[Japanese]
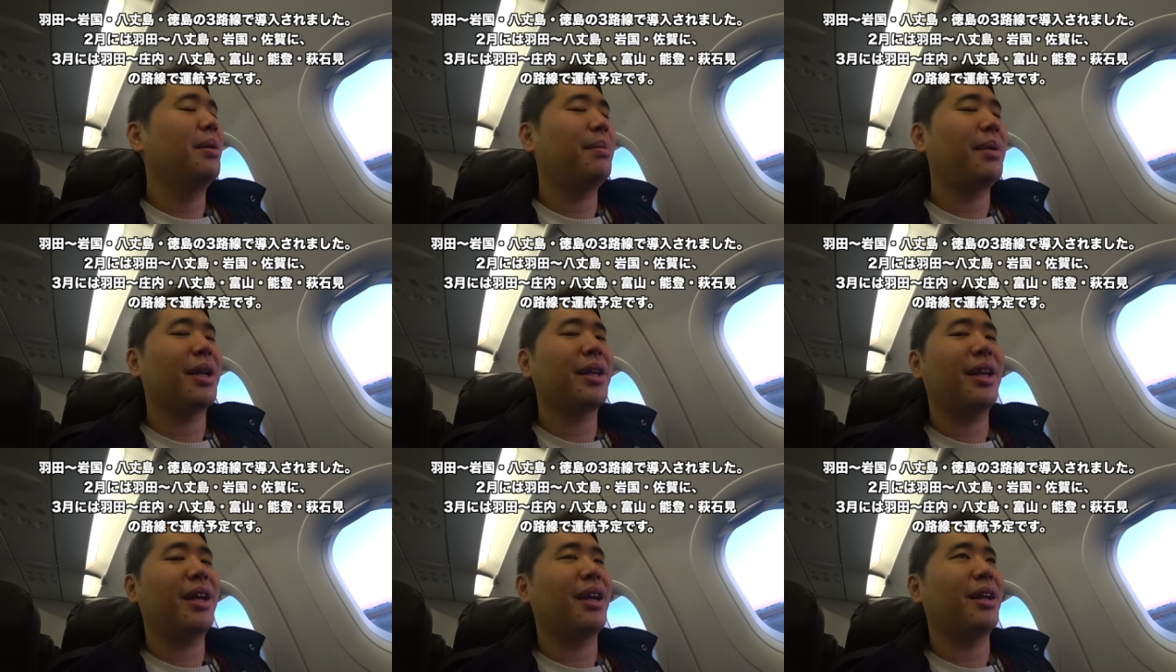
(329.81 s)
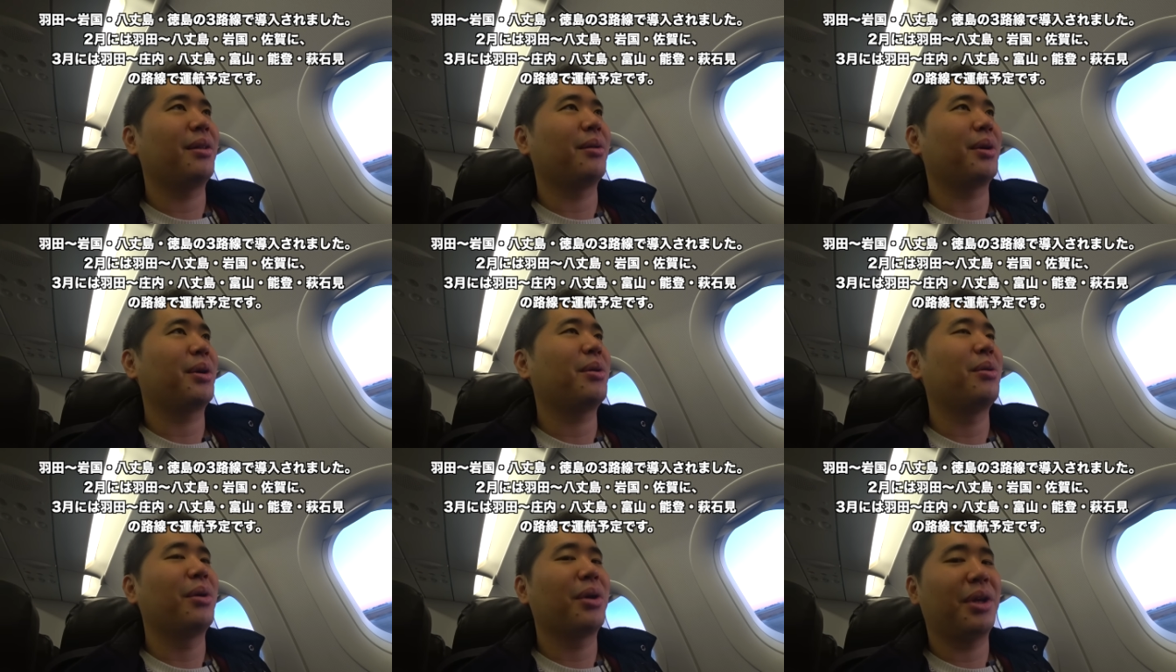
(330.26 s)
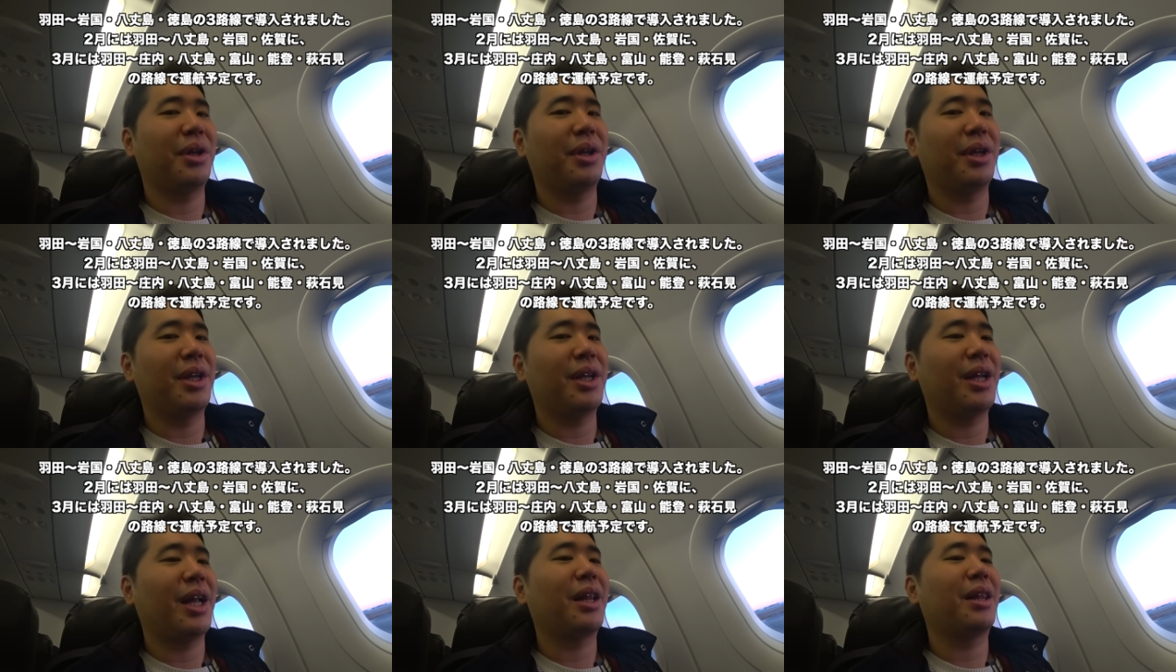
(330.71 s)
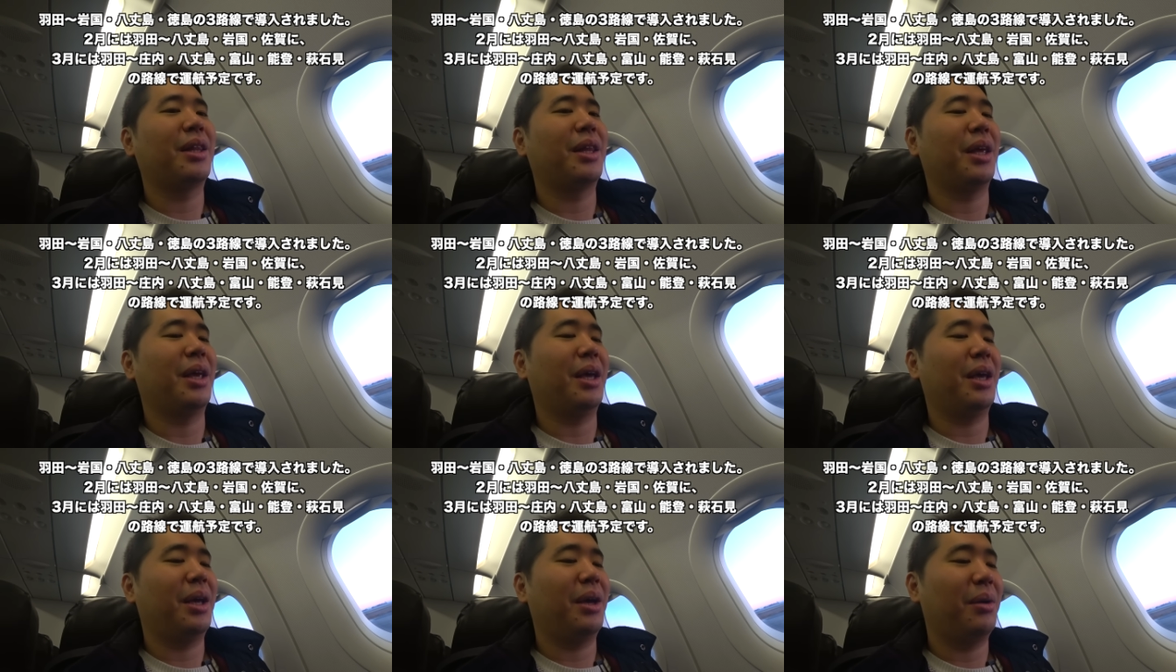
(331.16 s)
バニラの飛行機になっ
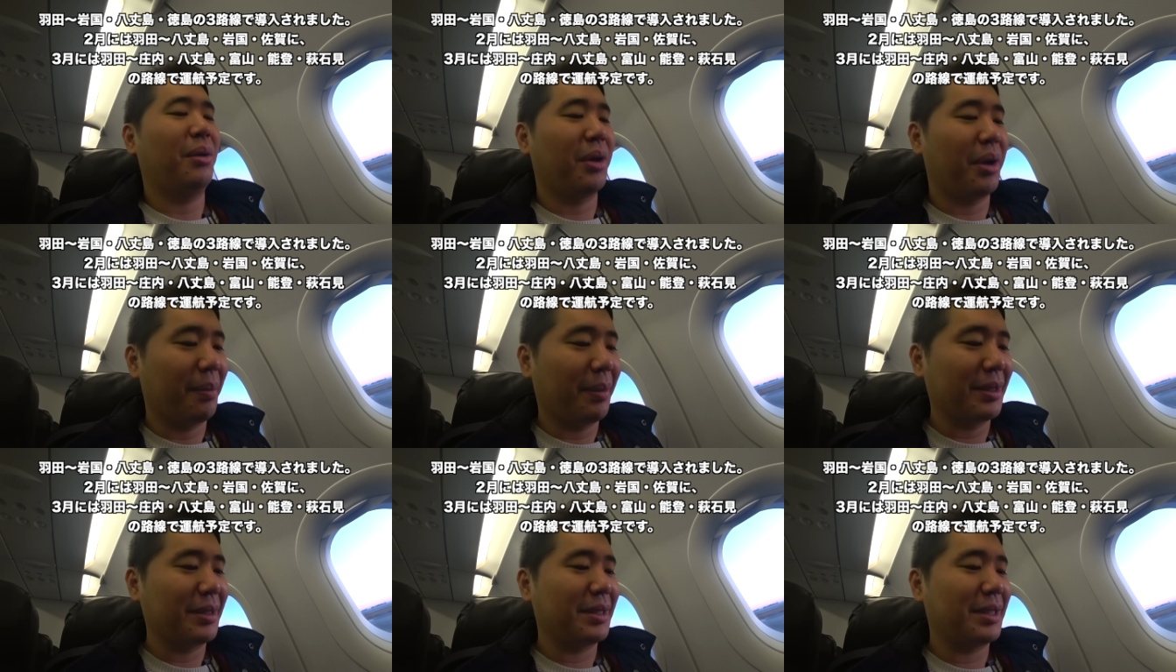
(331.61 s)
ておりま